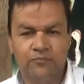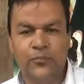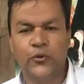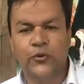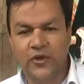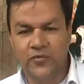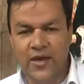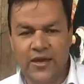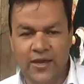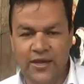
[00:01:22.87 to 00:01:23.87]

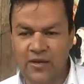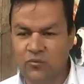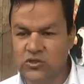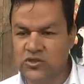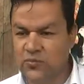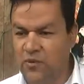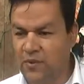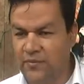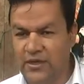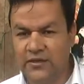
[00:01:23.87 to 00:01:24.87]
prohíbe que en el municipio de
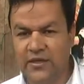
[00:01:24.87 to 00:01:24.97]
Palmira,